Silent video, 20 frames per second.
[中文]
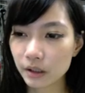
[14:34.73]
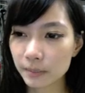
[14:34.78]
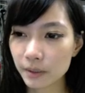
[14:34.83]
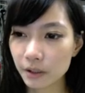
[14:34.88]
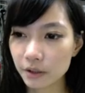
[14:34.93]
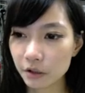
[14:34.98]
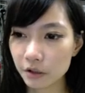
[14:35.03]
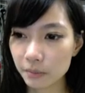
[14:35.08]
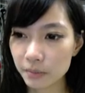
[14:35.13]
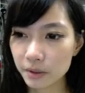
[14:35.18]

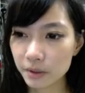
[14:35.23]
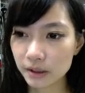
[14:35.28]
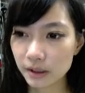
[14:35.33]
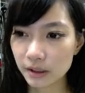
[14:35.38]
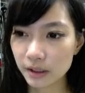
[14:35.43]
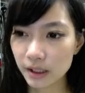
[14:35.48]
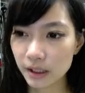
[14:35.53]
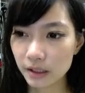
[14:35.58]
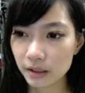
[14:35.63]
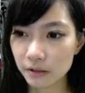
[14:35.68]
友变成
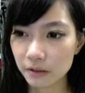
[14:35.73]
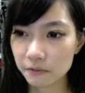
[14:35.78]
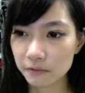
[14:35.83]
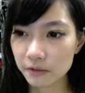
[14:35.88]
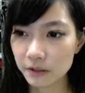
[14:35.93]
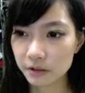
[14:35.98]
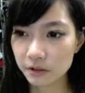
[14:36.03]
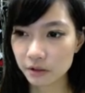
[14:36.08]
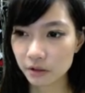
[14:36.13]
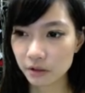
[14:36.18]
恋人，
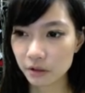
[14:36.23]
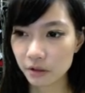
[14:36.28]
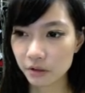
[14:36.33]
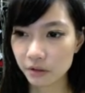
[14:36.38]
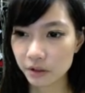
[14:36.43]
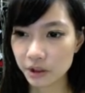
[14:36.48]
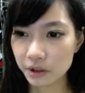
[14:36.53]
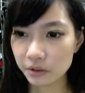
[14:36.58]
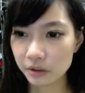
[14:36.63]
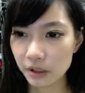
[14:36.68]
分手后有
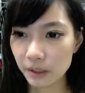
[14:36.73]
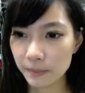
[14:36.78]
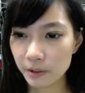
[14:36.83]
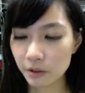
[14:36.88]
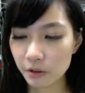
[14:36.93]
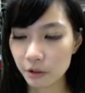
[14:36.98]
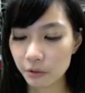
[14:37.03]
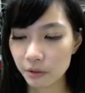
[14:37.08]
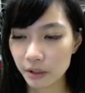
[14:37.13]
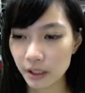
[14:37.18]
机会变
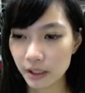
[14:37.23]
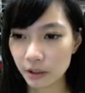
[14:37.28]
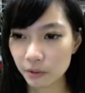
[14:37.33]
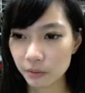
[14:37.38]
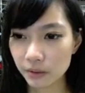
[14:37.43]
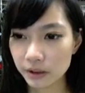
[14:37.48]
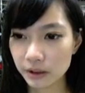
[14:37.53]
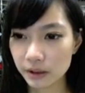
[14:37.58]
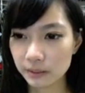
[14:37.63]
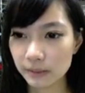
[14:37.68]
回原来的
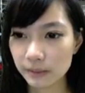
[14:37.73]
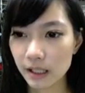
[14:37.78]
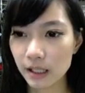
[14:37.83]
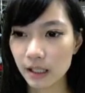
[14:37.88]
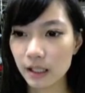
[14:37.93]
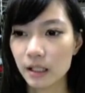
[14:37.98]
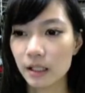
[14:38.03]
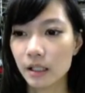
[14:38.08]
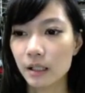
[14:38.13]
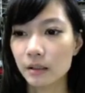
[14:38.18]
关系吗？
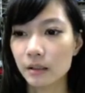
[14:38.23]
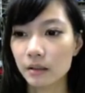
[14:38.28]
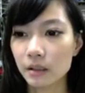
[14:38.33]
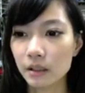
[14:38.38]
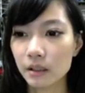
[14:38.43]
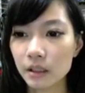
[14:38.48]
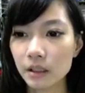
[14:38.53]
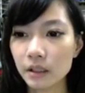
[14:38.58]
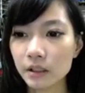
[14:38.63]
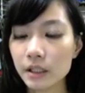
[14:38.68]

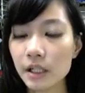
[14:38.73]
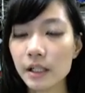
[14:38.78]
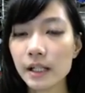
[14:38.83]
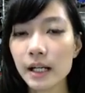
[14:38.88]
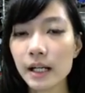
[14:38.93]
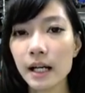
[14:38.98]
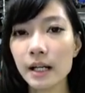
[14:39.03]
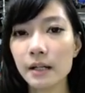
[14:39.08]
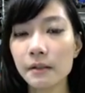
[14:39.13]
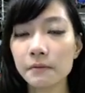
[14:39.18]
嗯，要
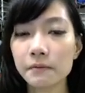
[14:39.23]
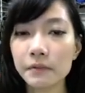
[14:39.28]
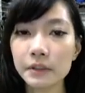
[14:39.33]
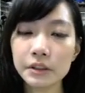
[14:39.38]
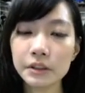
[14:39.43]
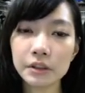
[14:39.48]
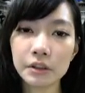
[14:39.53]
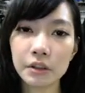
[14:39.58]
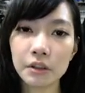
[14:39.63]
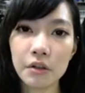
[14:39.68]
看分
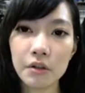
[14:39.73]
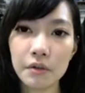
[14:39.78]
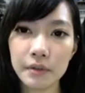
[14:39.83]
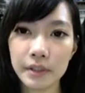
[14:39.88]
手后两